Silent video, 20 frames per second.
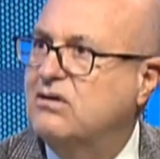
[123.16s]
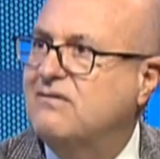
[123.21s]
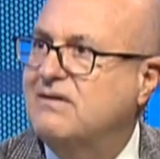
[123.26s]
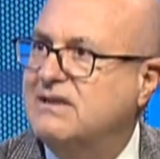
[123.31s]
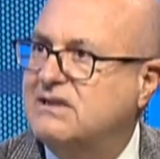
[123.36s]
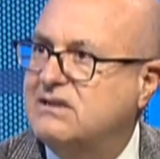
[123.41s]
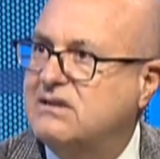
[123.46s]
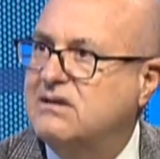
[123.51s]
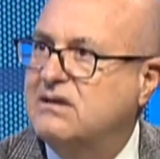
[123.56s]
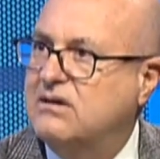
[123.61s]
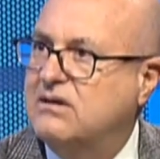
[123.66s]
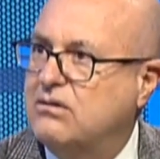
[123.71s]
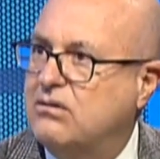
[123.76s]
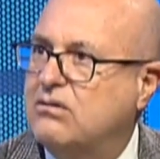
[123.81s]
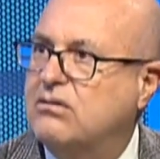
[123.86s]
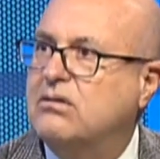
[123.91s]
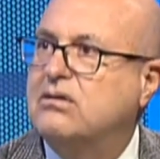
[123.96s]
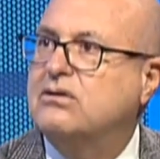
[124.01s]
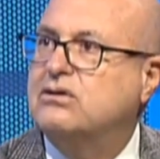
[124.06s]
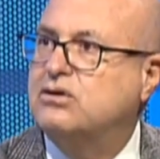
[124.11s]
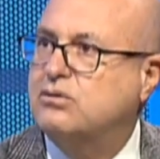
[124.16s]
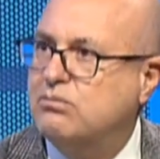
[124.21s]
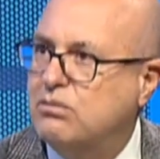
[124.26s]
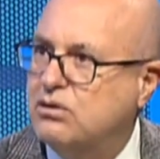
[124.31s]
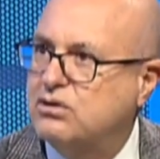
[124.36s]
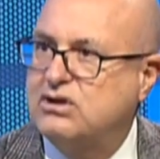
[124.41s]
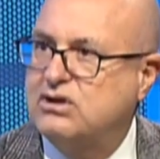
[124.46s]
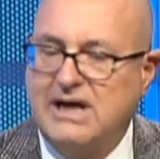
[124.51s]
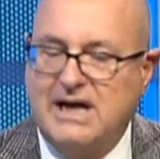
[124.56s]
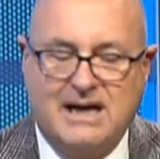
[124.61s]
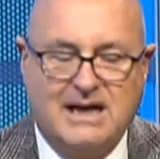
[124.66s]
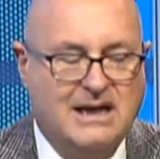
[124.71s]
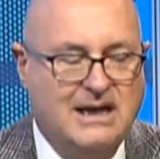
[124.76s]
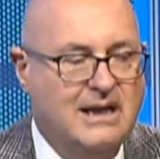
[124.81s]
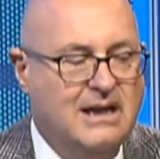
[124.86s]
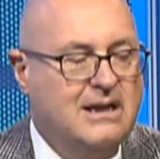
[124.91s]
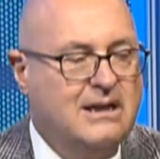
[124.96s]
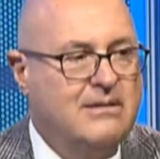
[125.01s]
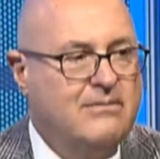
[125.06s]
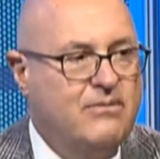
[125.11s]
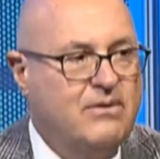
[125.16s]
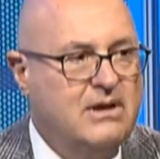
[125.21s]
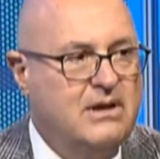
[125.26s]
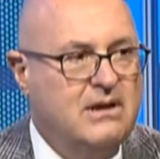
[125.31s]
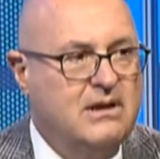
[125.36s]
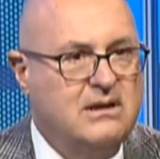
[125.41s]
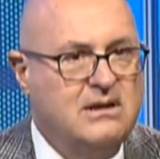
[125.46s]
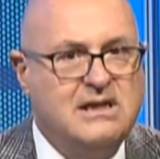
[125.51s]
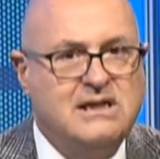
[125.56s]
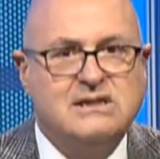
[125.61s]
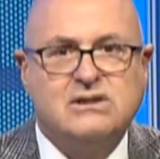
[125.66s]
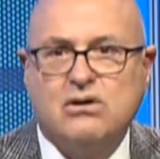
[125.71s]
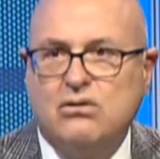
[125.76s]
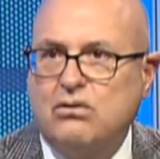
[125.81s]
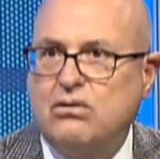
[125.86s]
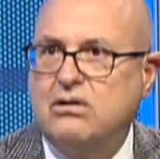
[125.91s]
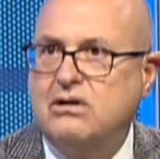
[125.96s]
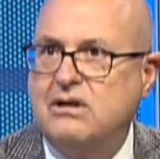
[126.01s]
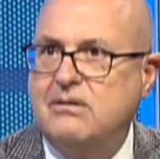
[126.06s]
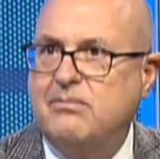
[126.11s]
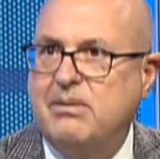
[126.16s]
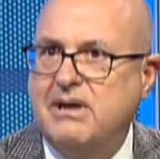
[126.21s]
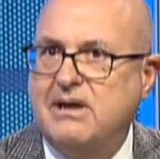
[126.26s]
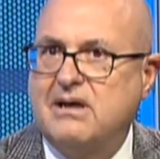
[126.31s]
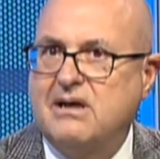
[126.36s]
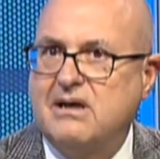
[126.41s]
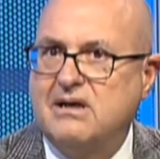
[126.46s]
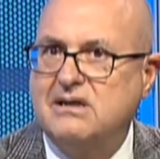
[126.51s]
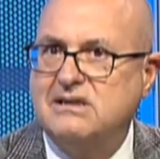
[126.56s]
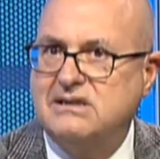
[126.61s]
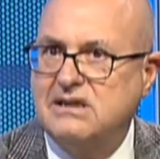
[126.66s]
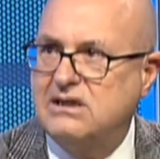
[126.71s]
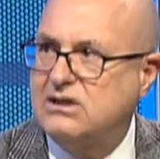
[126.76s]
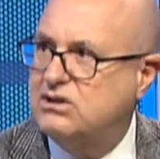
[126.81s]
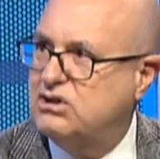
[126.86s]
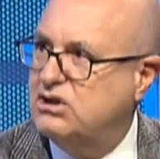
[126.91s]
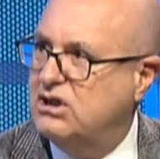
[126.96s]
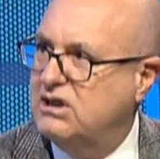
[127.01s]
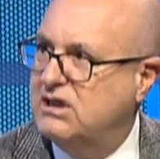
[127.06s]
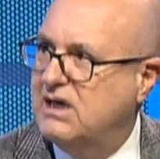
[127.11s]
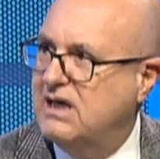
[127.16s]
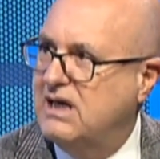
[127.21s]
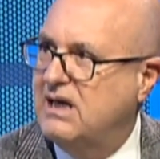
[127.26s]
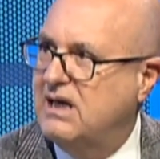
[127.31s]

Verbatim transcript: dovessero sborsare eh, dei soldi per risarcire